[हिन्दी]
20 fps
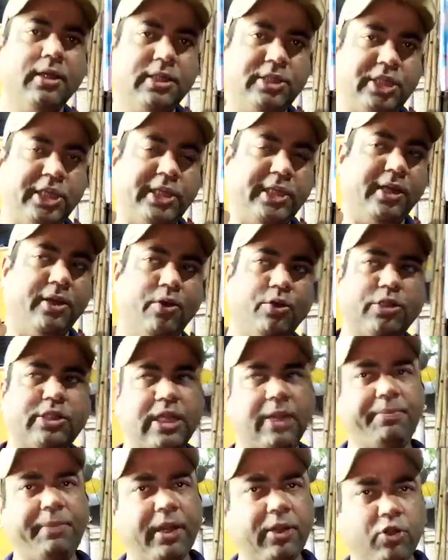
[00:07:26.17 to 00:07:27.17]
जी
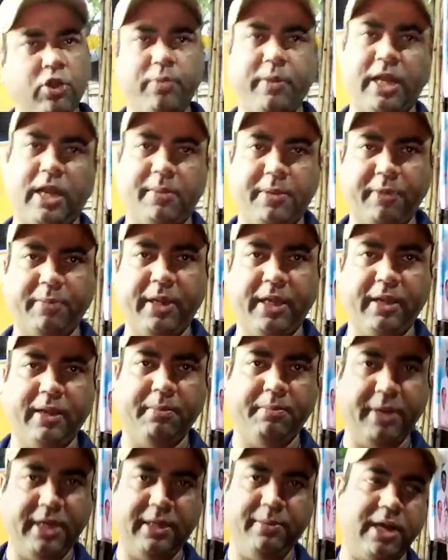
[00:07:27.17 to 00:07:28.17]
उसके बिल्कुल बराबर में है
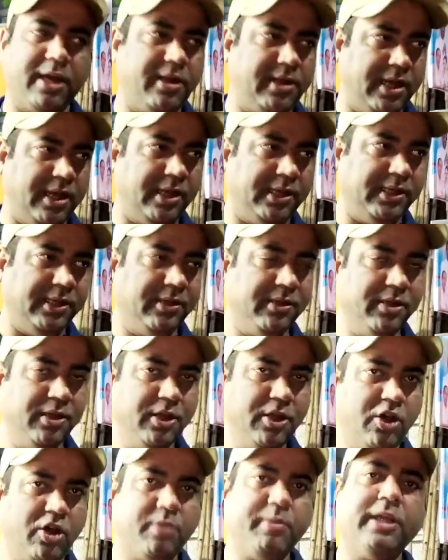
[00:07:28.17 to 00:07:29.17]
बल्ली मरान
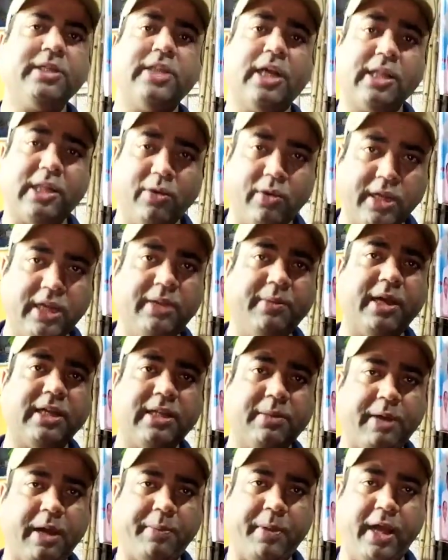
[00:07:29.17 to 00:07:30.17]
नहारी और मैं चाहता हूँ अगली बार
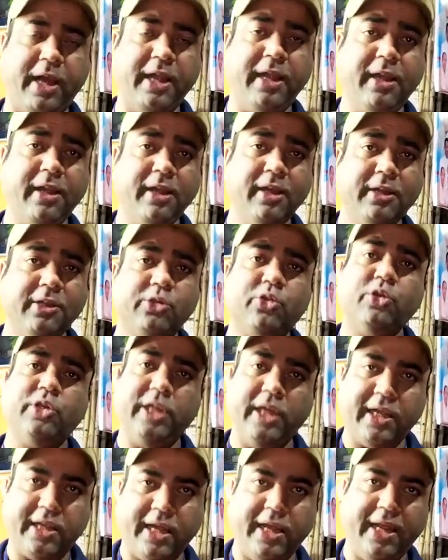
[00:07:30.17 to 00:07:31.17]
जब आप आएँ तो
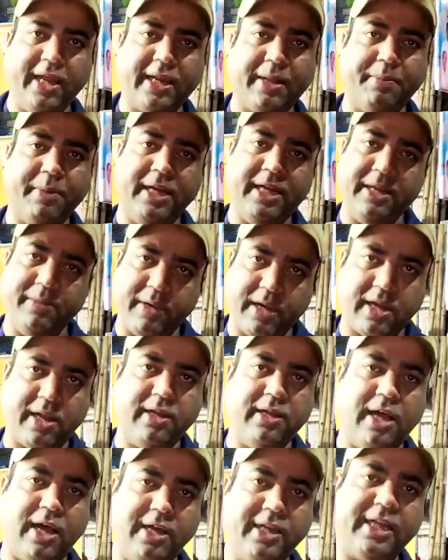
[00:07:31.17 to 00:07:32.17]
ये कहें कि बल्ली मरान
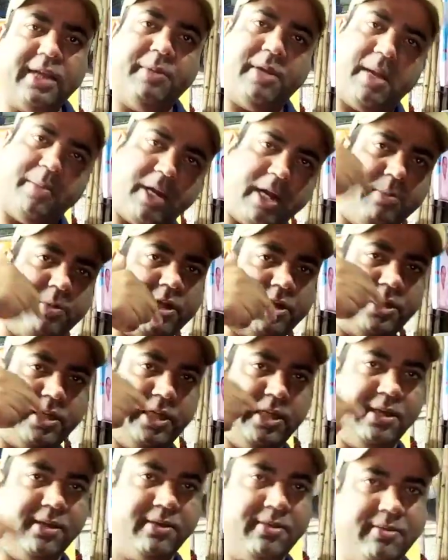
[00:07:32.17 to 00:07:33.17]
नहारी के बराबर अमृत
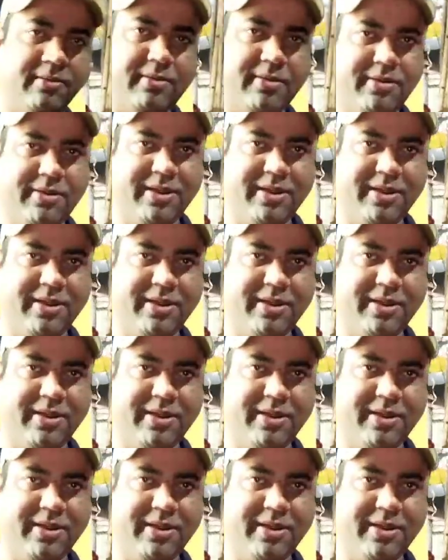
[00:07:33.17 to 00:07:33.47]
टी है